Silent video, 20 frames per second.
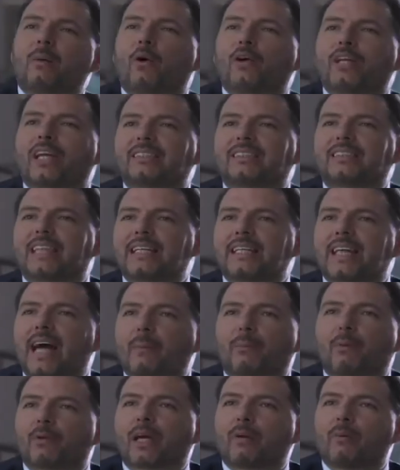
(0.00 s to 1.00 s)
sí te voy a
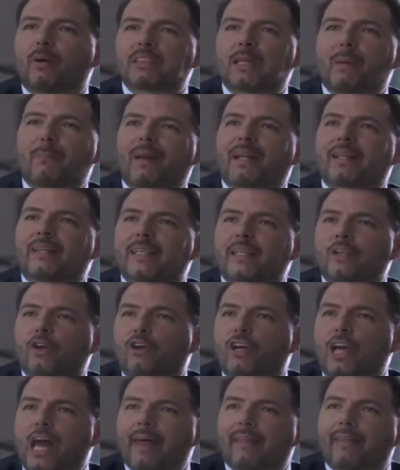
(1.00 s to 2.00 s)
enseñar porque no has
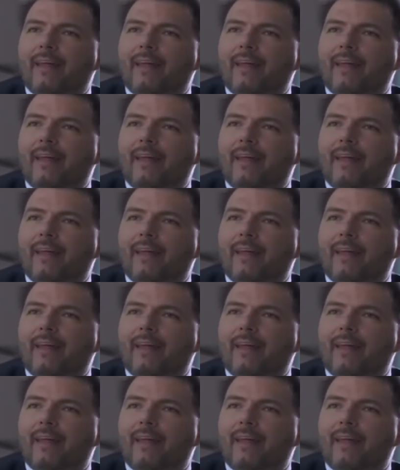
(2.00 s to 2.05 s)
aprendido